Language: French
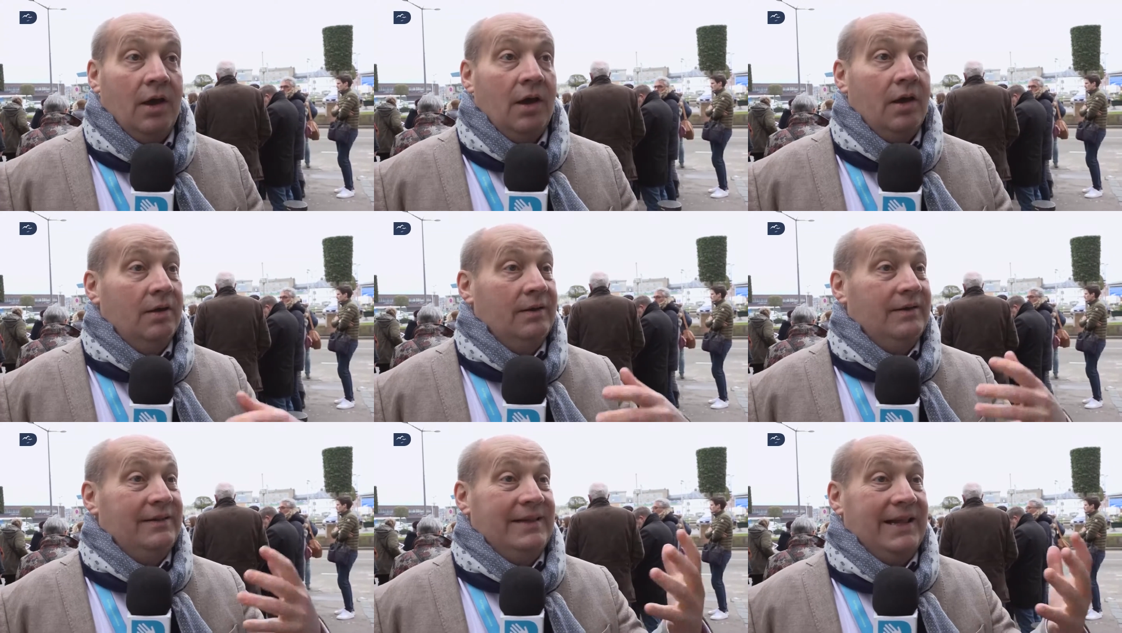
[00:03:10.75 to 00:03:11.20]

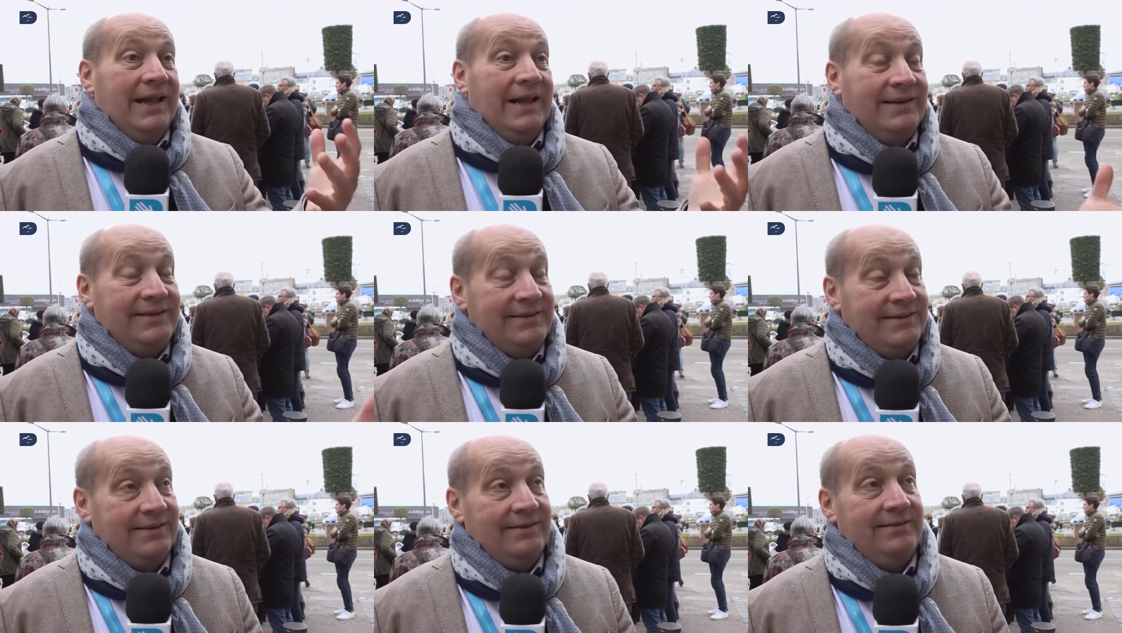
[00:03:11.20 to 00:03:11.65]
euh, de
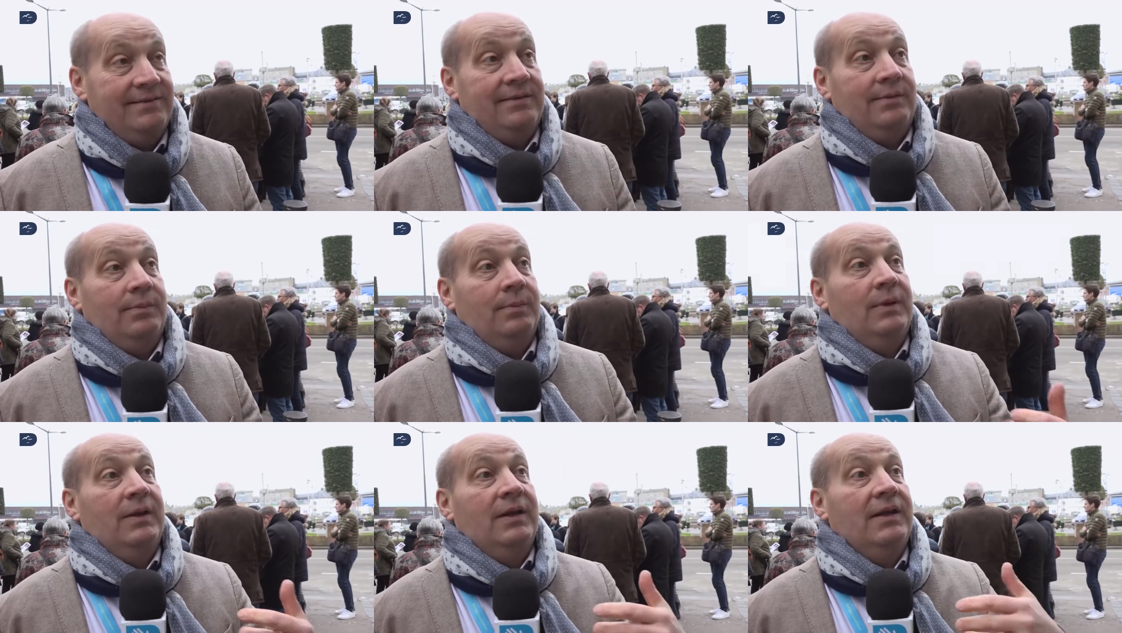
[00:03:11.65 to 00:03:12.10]

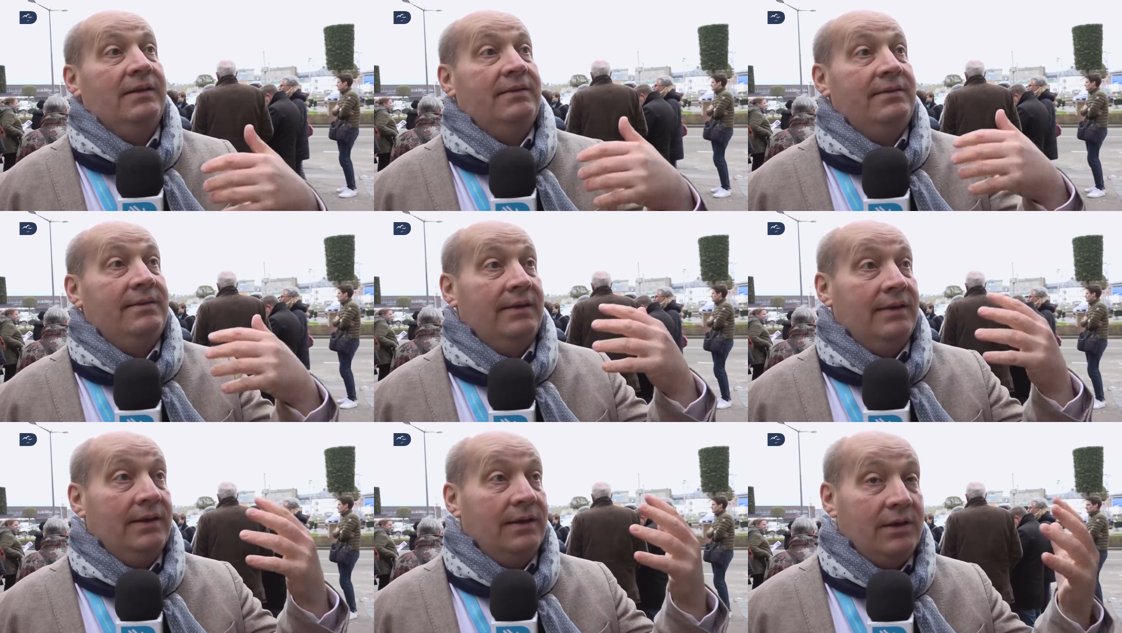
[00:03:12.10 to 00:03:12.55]

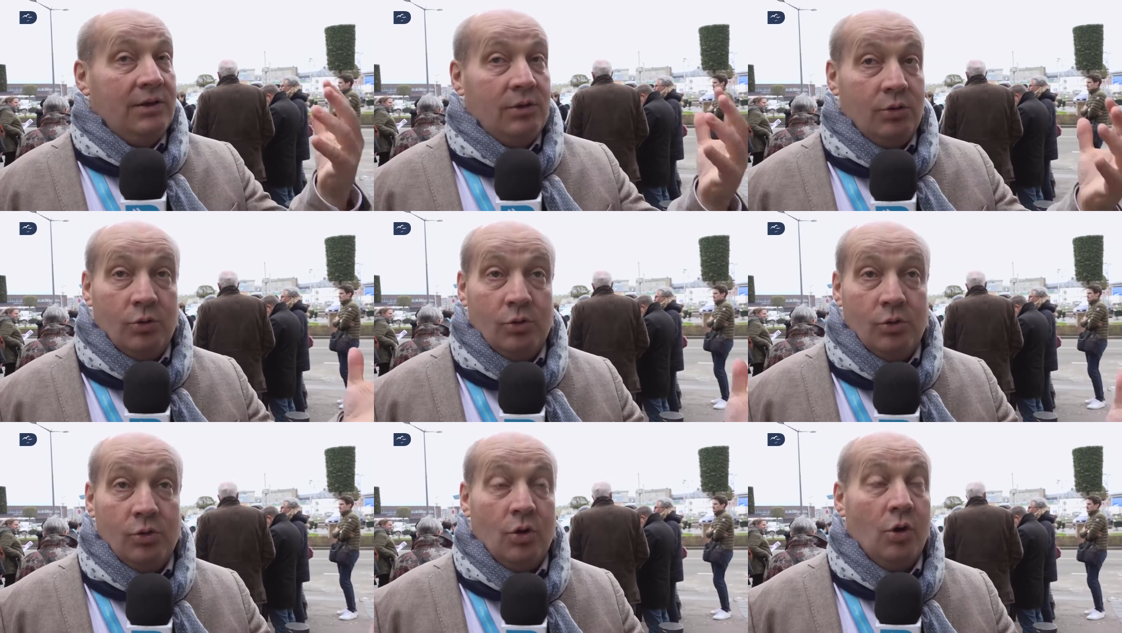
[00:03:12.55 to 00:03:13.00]
l'accessibilité, qu'on
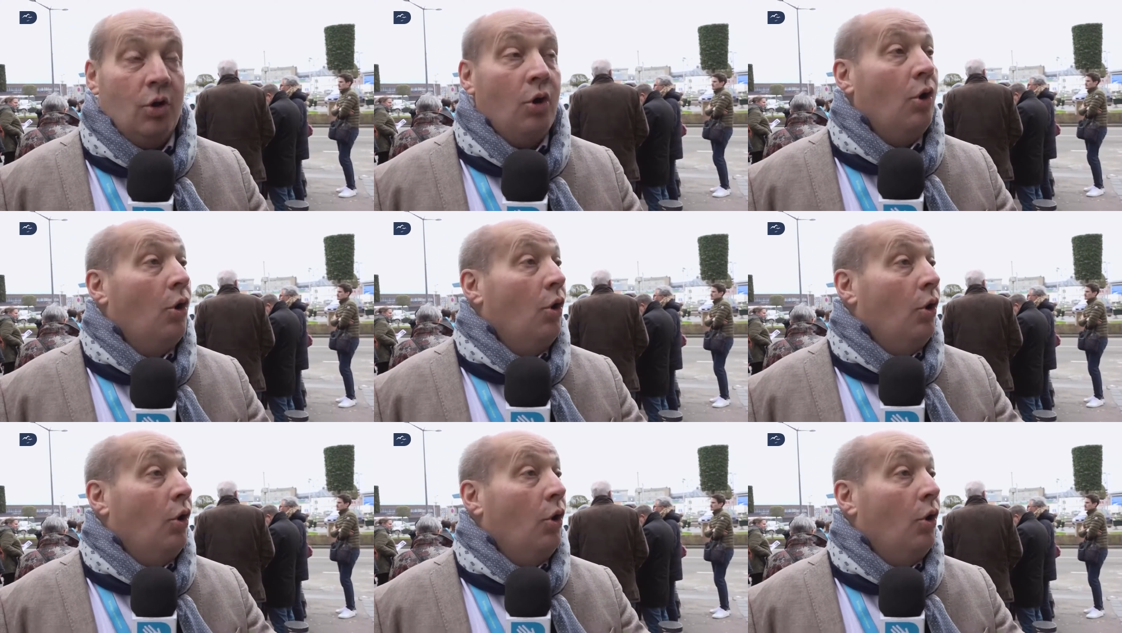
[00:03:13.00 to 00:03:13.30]
euh,